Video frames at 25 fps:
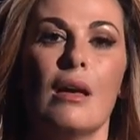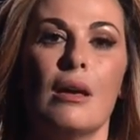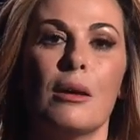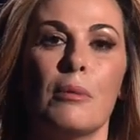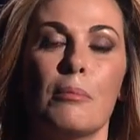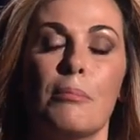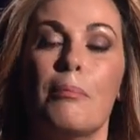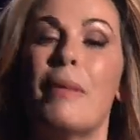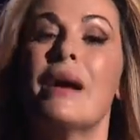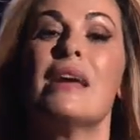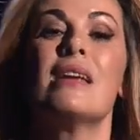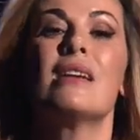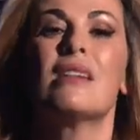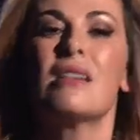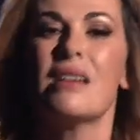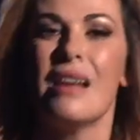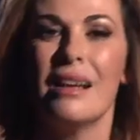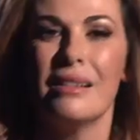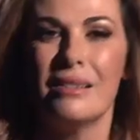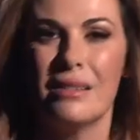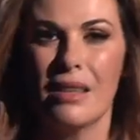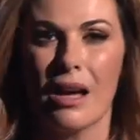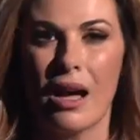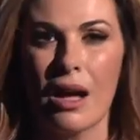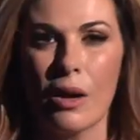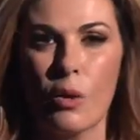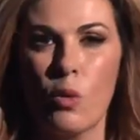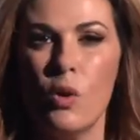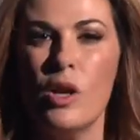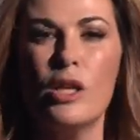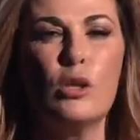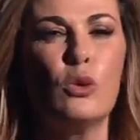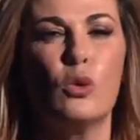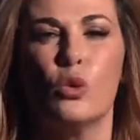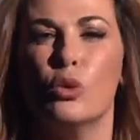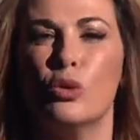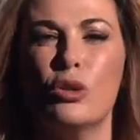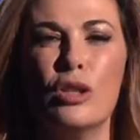Ma in realtà quel
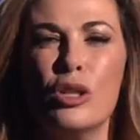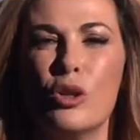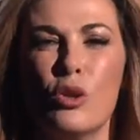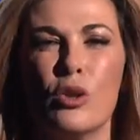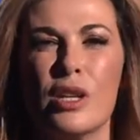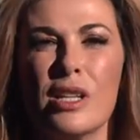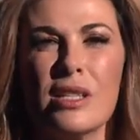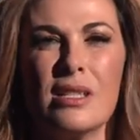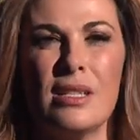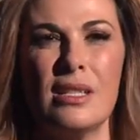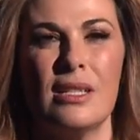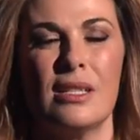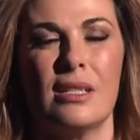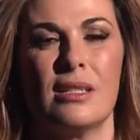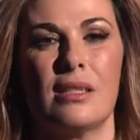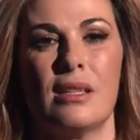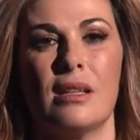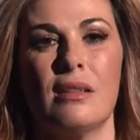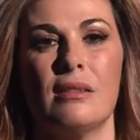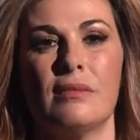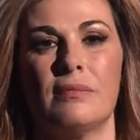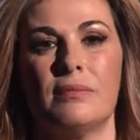tutti non esiste.